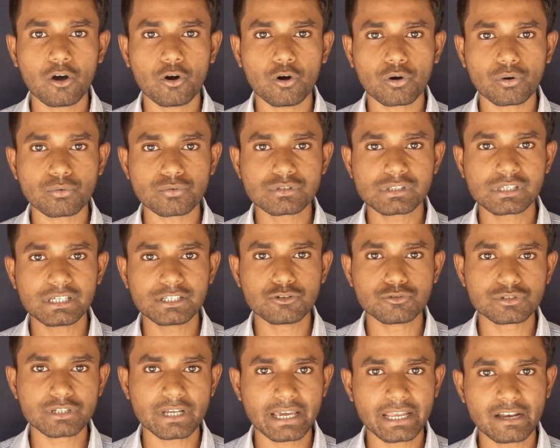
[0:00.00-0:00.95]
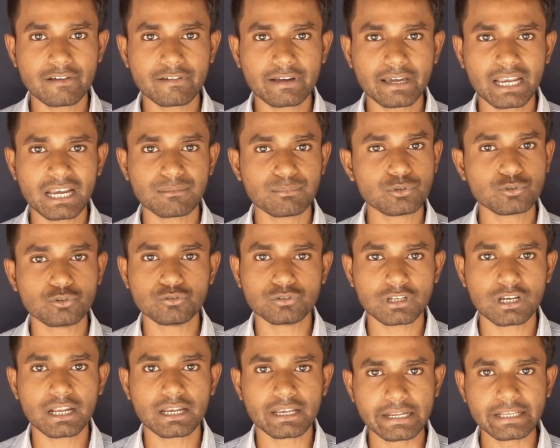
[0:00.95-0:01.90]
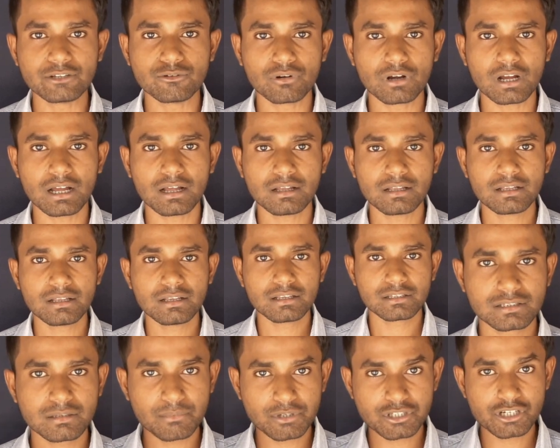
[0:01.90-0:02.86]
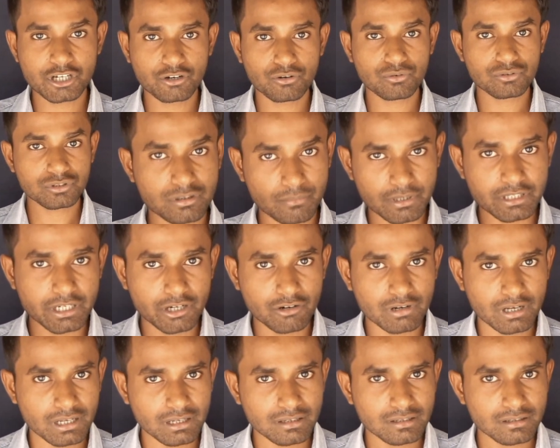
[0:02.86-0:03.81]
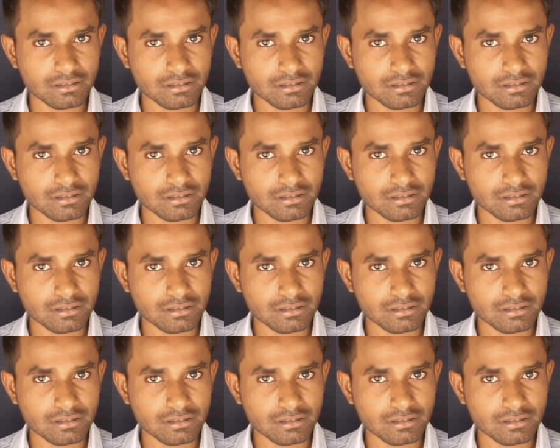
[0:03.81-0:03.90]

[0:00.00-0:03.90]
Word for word: और उसकी जो चेहरा वगैरह है वो धुंधला नहीं होगा समझ रहे हो समझ रहे हो ना